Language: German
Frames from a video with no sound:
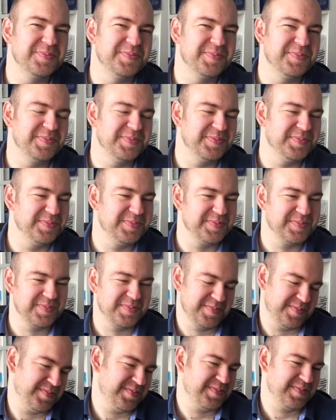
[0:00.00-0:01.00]
Okay,
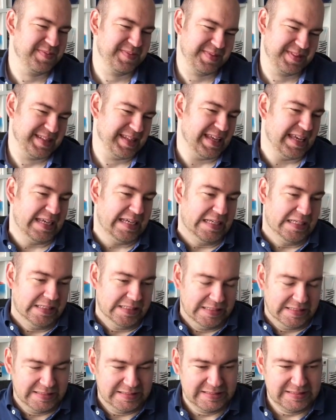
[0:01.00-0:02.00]
ja. Na
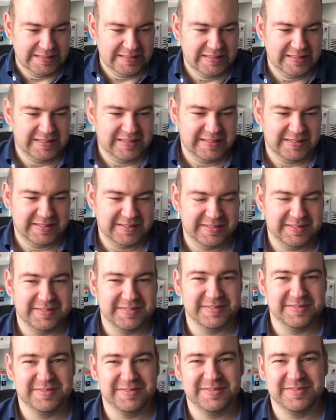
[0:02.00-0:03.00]
dann, schauen wir es lieber
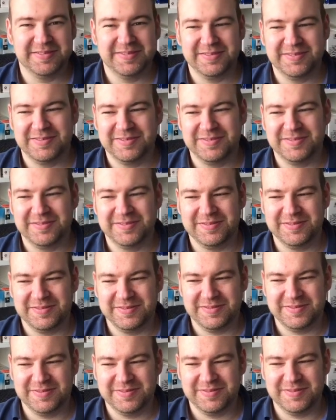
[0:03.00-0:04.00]
Frankenstein an, das tut ja
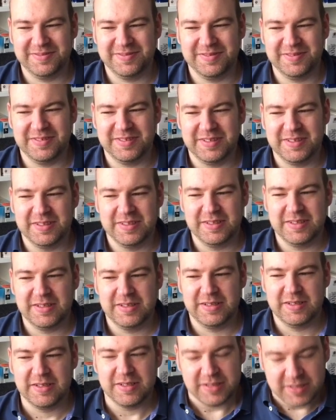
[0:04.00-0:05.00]
sonst keiner.
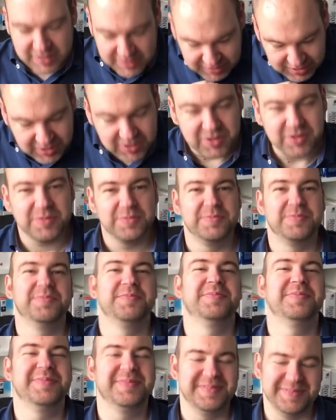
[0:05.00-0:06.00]
Genau. Dankeschön. Genau.
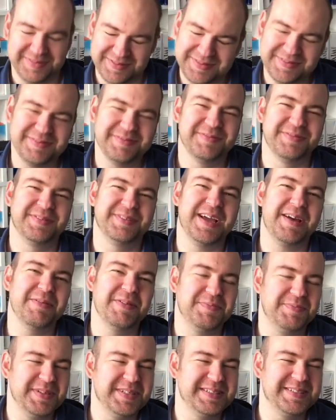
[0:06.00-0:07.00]
Und
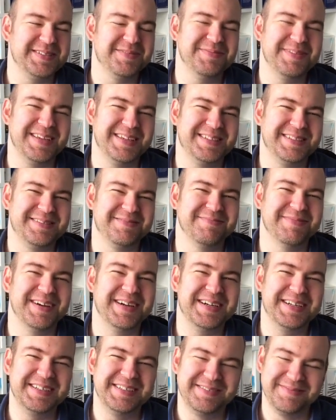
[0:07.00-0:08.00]
damit bis zum nächsten
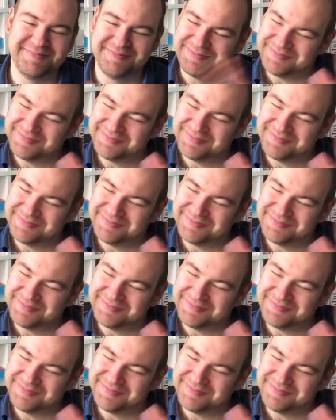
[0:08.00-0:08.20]
Mal.